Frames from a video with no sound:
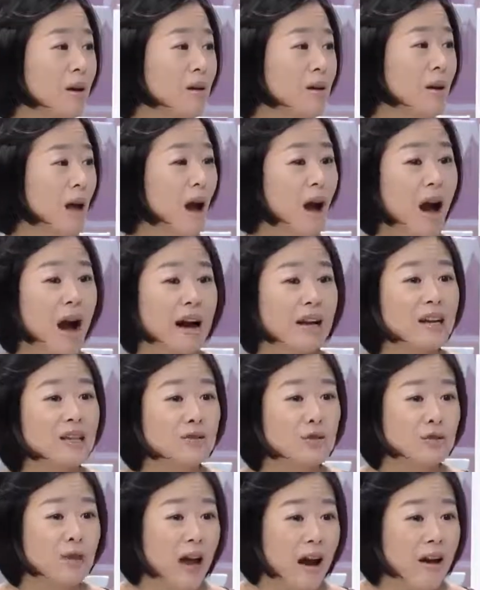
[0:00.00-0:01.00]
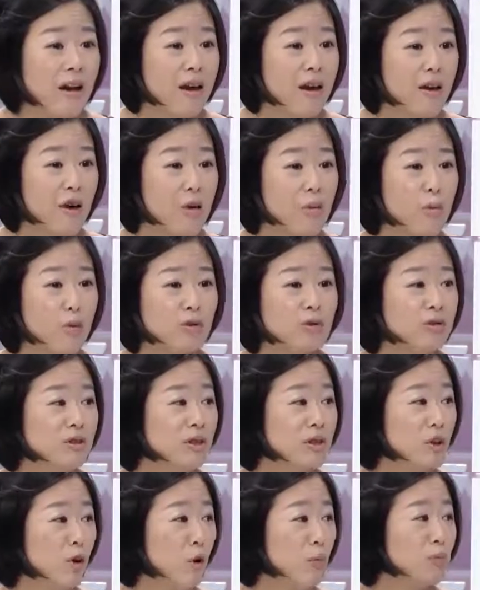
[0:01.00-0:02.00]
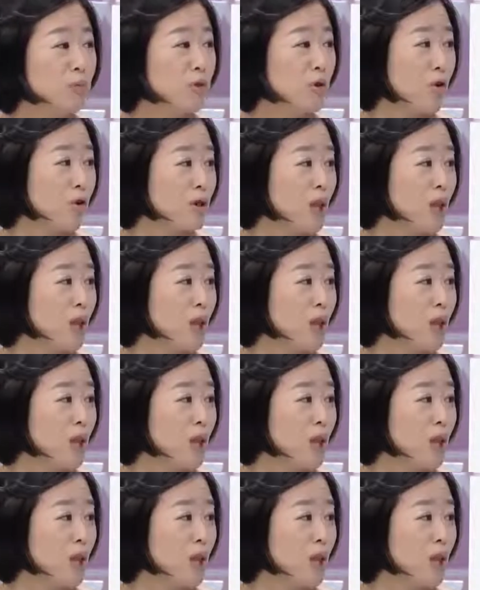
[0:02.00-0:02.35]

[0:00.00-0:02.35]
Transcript: 다 알아서 다 해요. 모르는 게 없어.